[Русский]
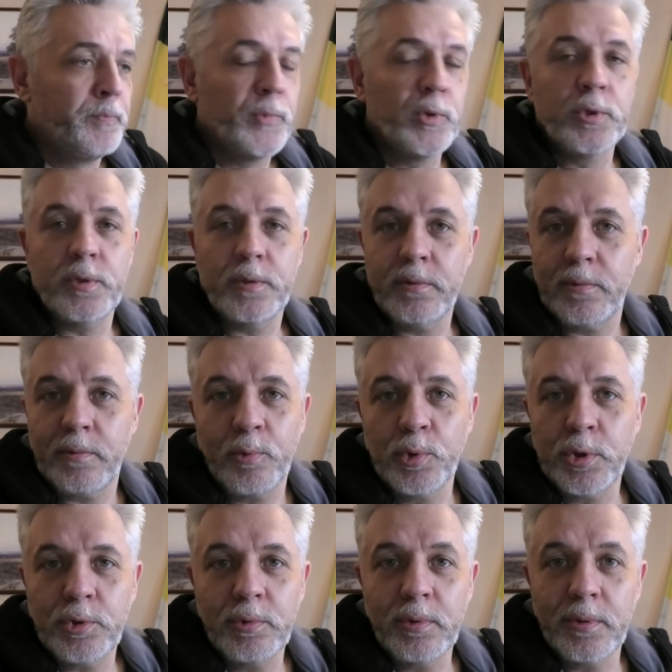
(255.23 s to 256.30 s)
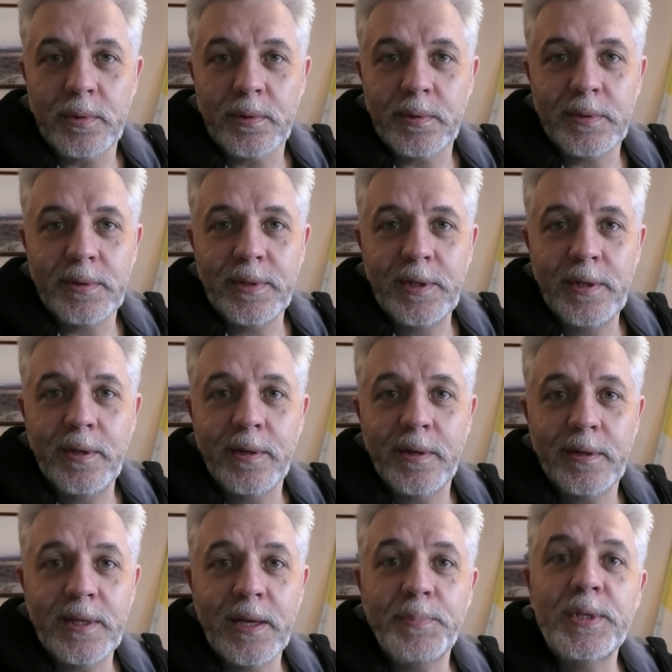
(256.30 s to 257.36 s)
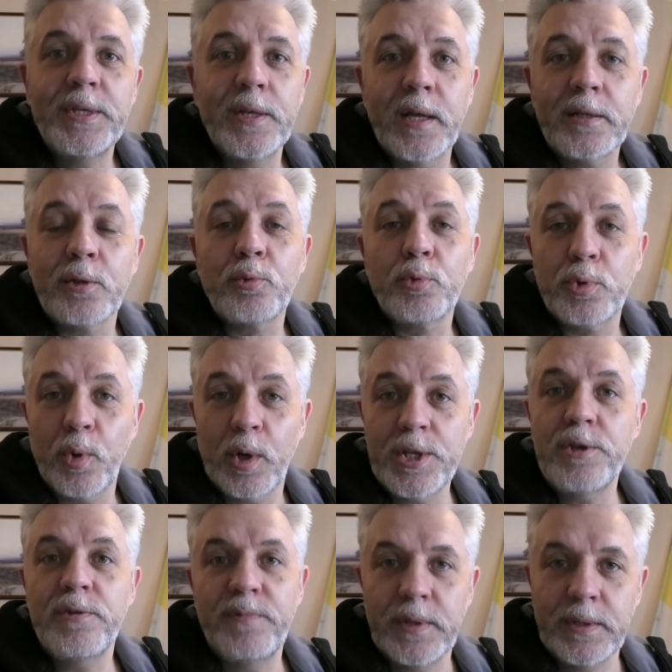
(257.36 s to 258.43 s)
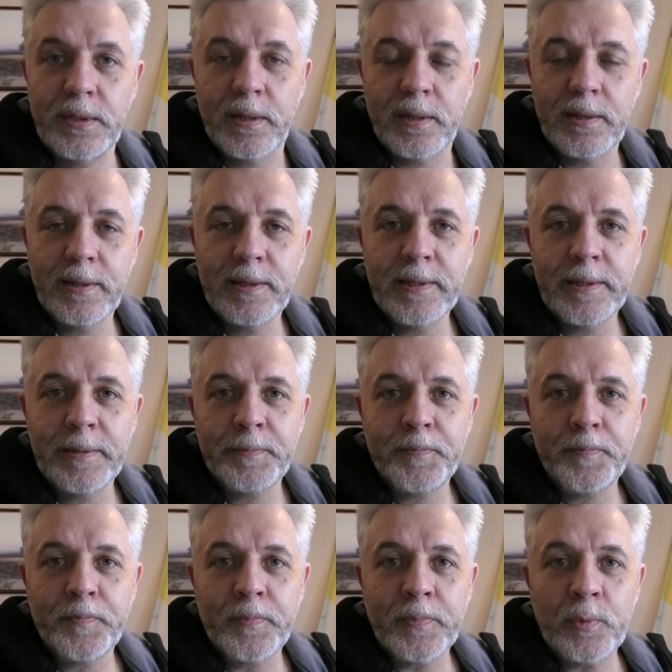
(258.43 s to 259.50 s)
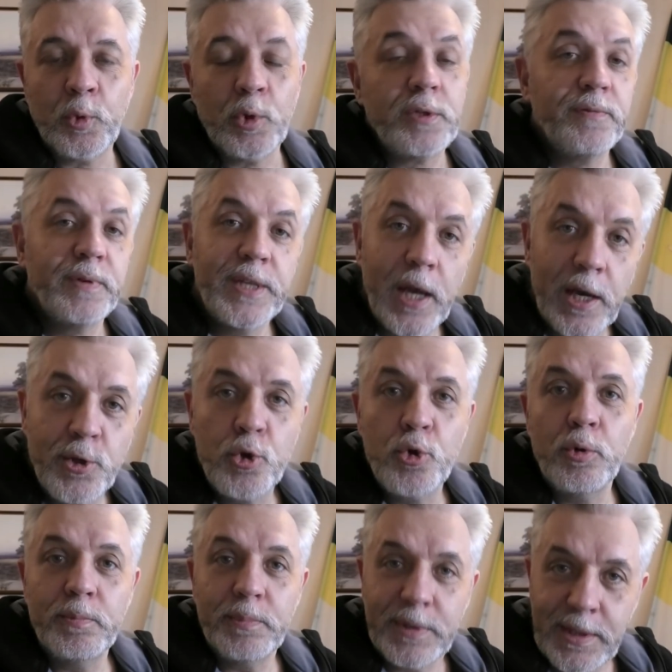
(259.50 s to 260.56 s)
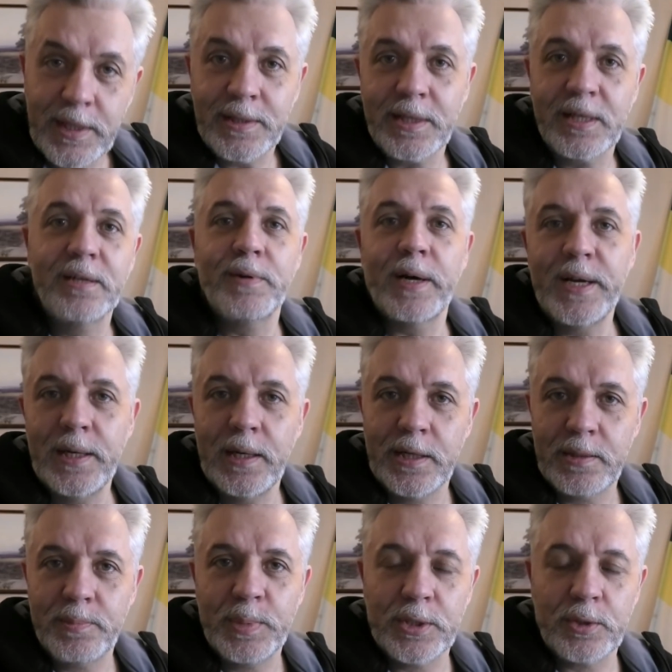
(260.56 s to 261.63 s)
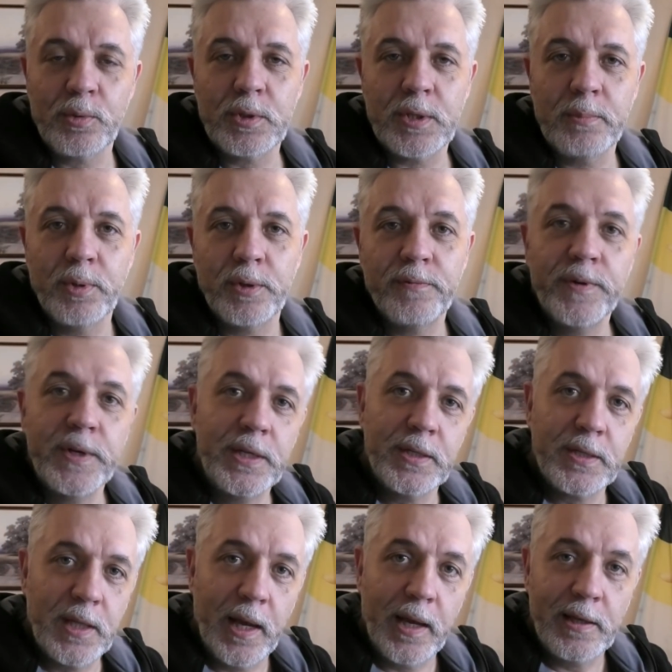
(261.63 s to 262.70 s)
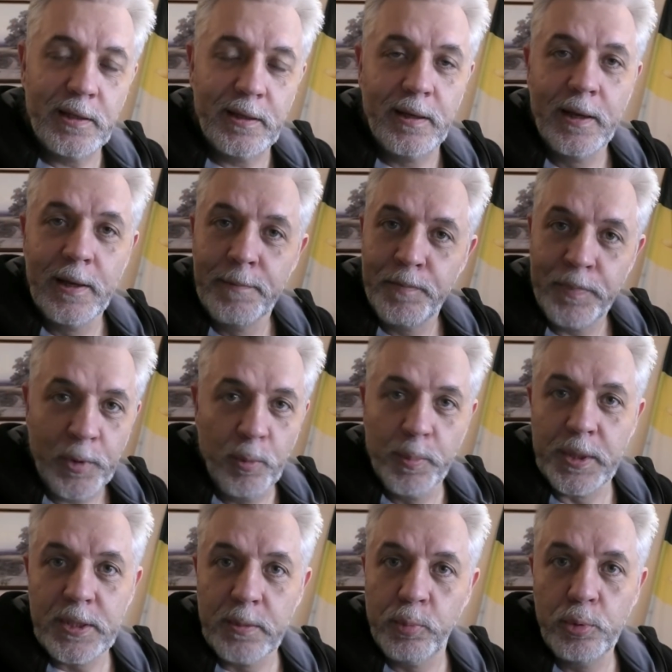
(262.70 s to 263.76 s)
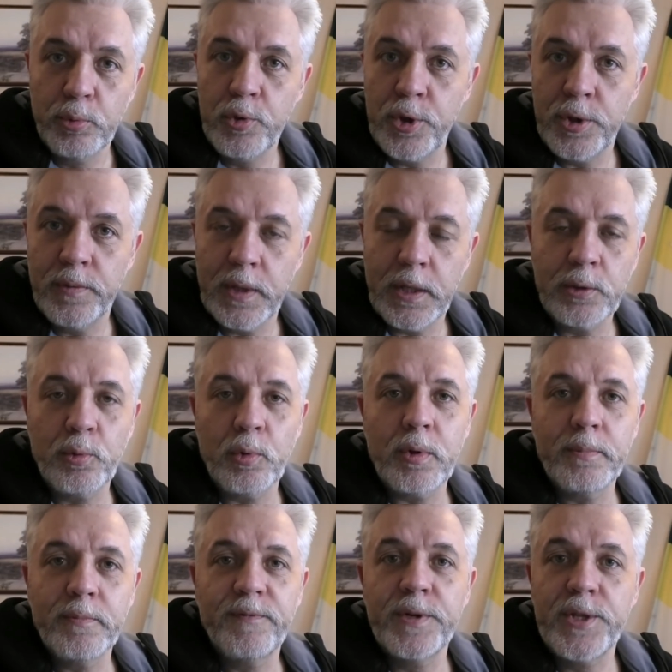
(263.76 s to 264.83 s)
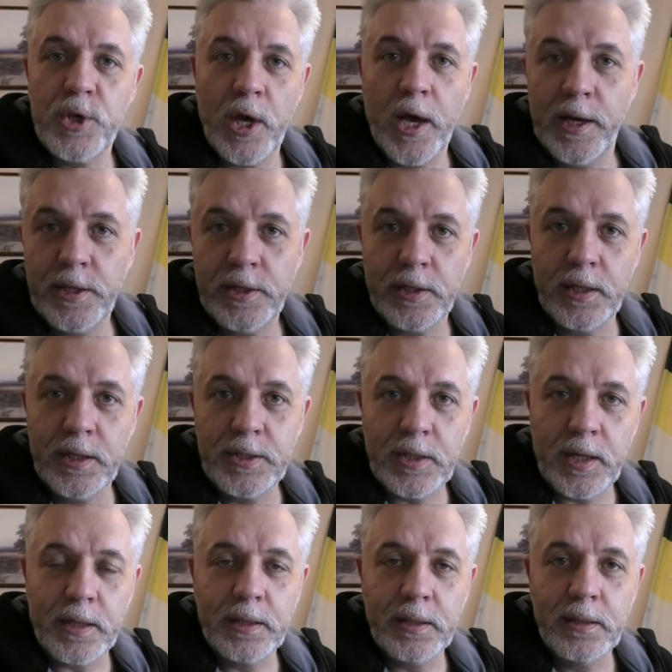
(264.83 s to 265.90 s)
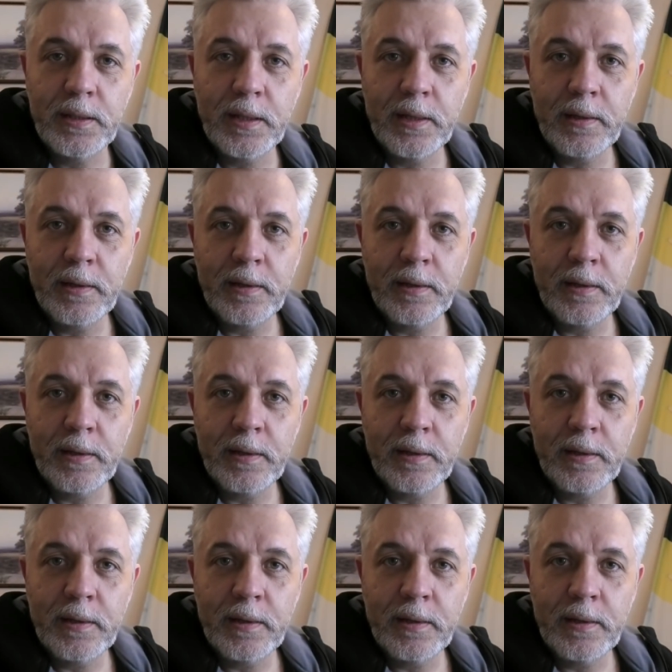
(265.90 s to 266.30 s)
То есть то, что не, не объединяет, а то, что очевидно – то есть вы ни о чем не договорились между собой. Вы не знаете образа будущего, который вы чаете для страны.